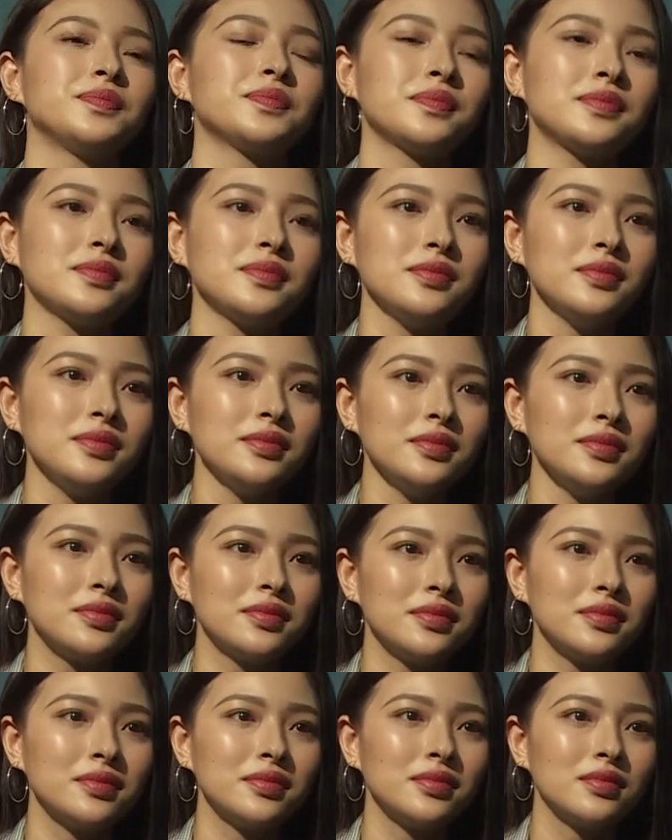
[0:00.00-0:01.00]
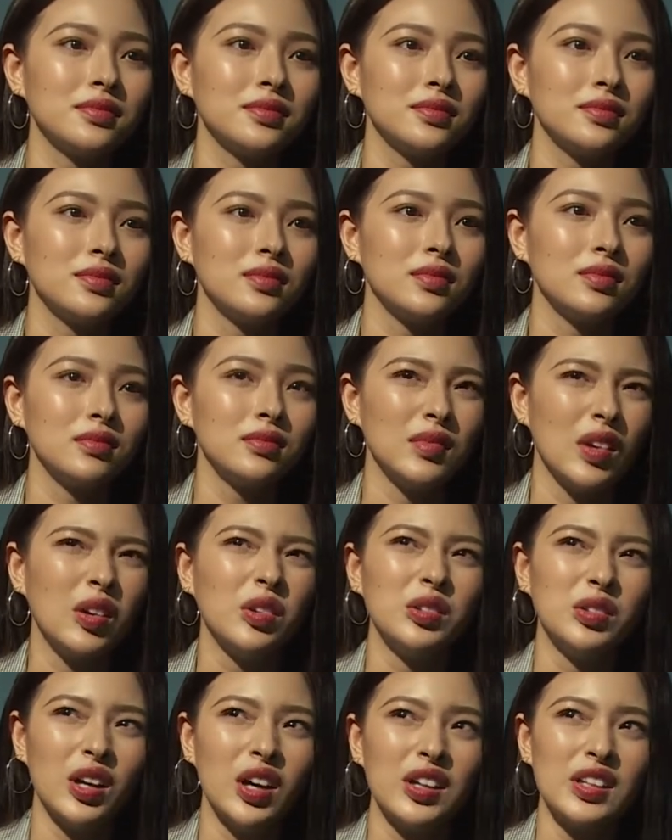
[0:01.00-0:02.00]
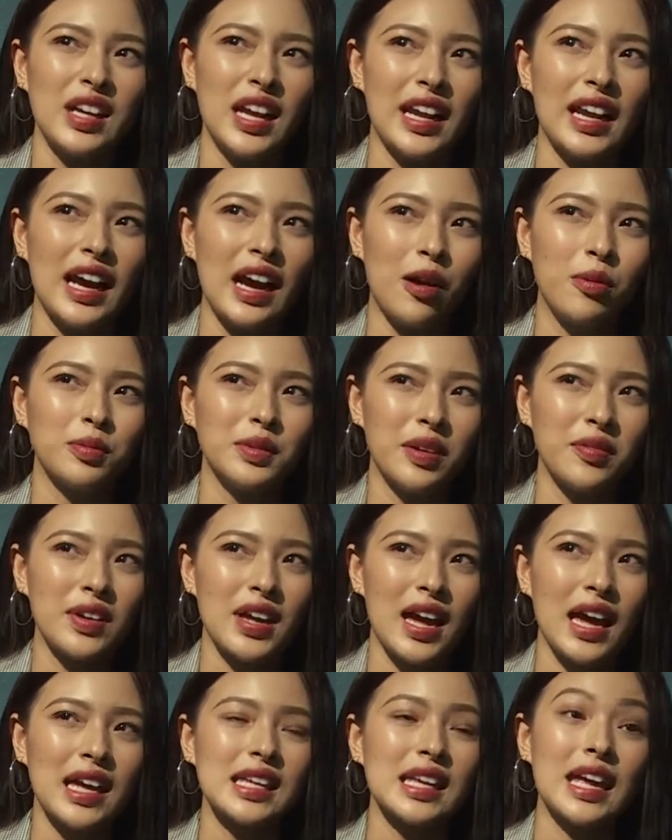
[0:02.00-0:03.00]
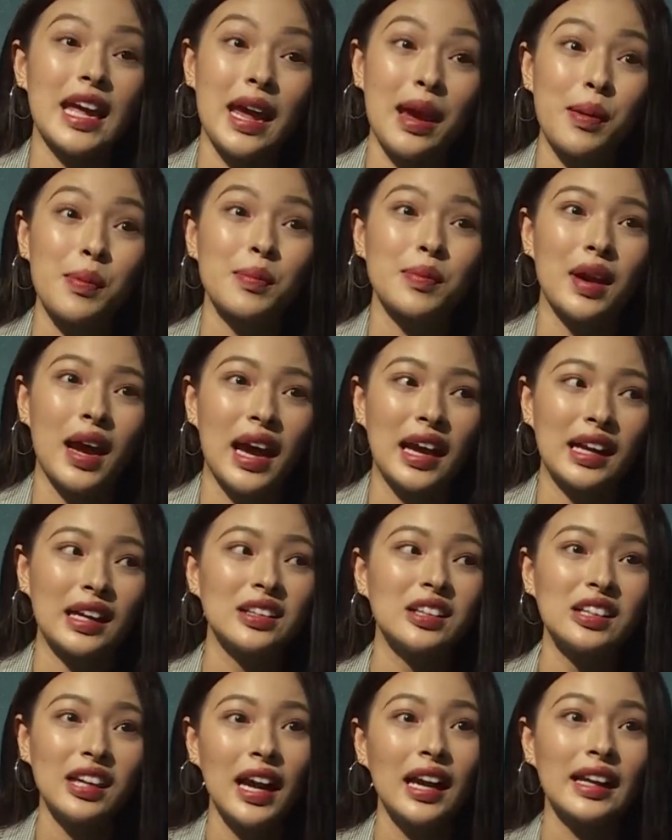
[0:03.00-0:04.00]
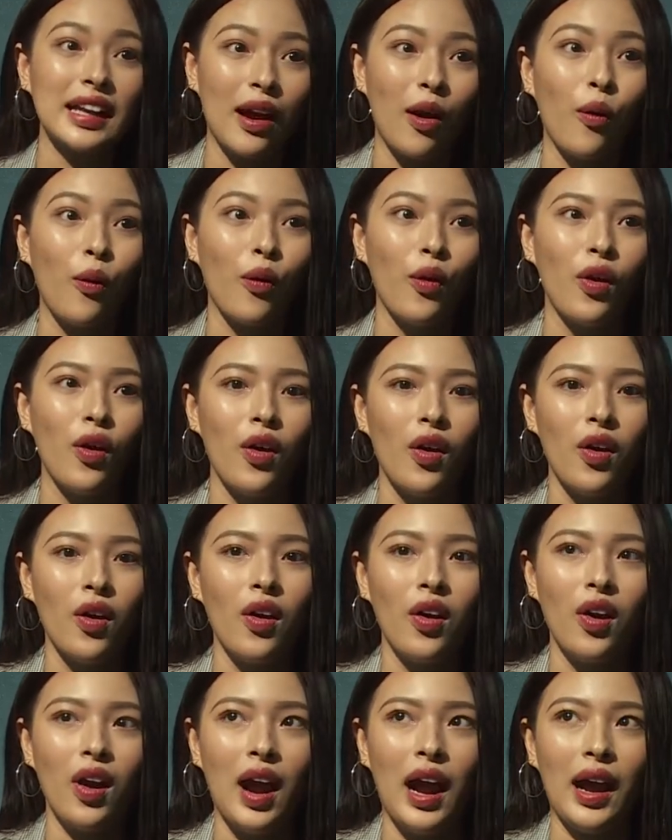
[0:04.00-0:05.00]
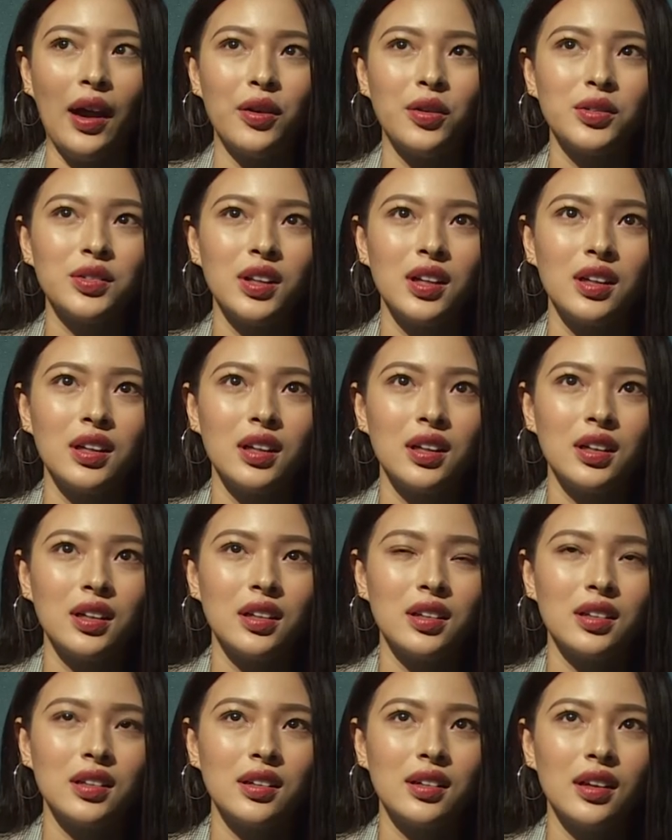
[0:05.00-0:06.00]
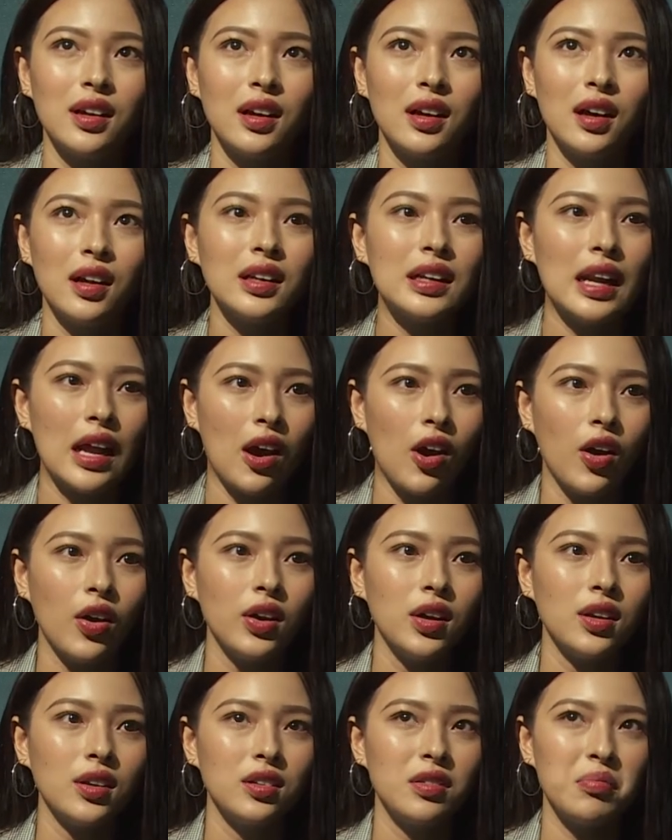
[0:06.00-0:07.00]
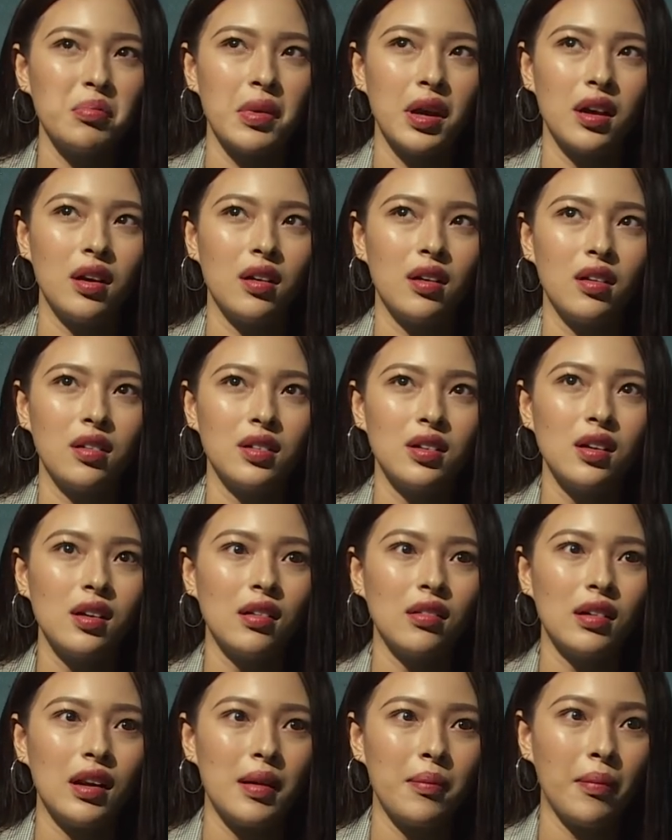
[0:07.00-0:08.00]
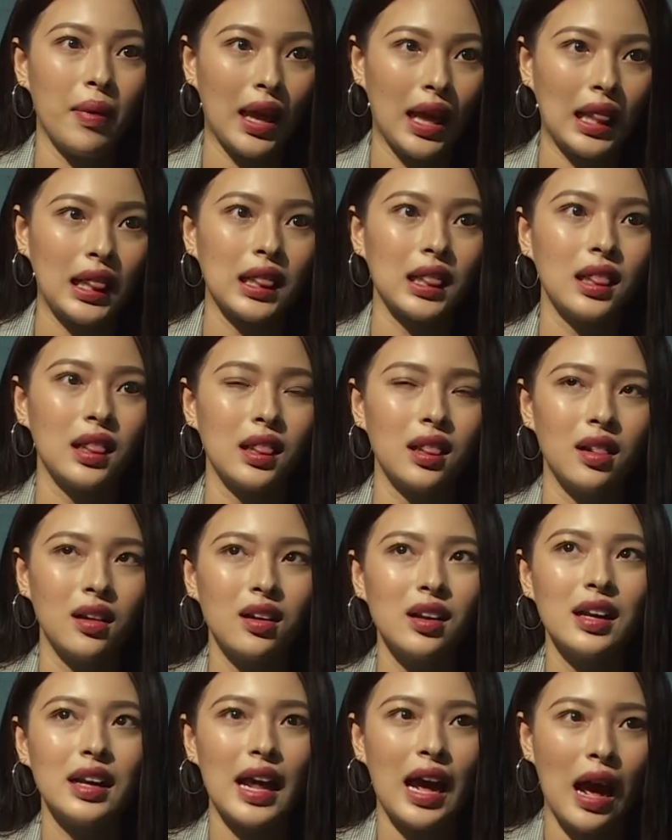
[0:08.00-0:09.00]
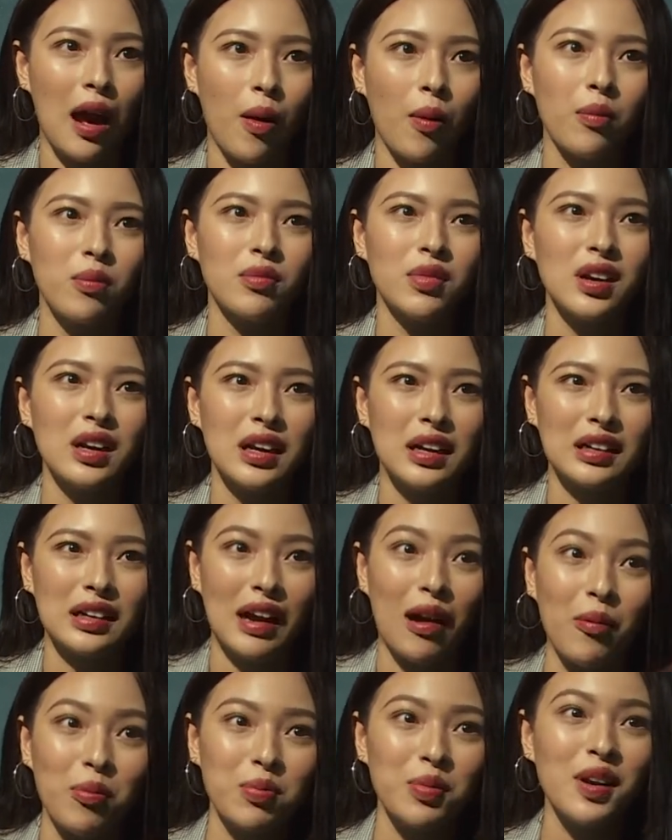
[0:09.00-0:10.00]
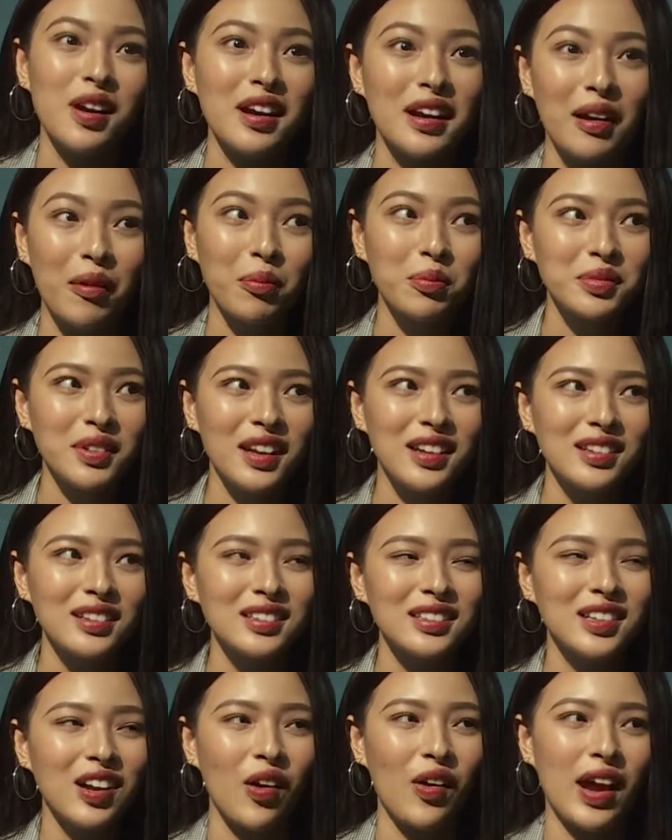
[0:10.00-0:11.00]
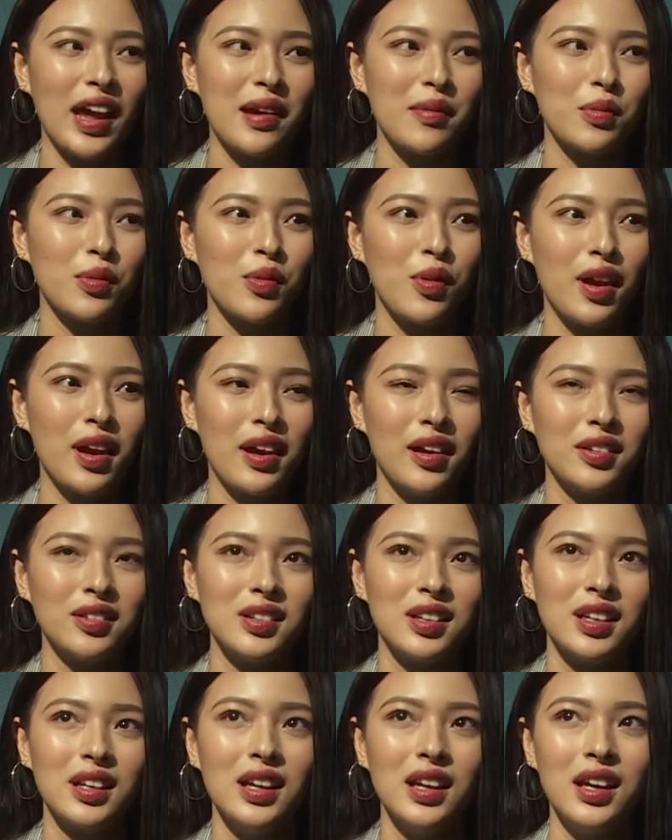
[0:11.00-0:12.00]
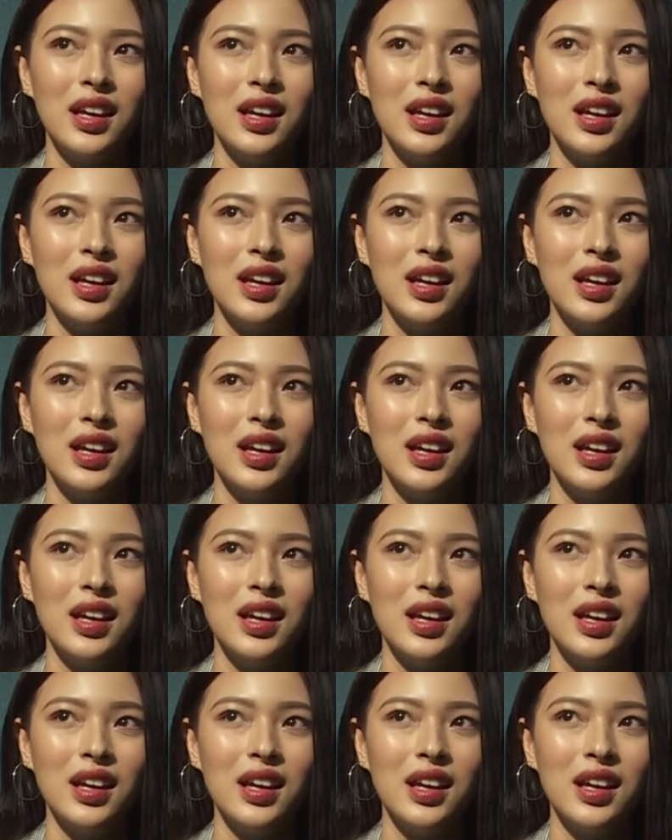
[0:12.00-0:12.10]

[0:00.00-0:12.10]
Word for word: À, ở nhà là đàn ông đúng không? Ừ, ở nhà đàn ông, tại vì hai chị em hai cá tính khác nhau. Hảo thì ít nói mà rất là men, rất là đàn ông, rất là cọc, rất là nóng tính. Còn em của Hảo thì uh,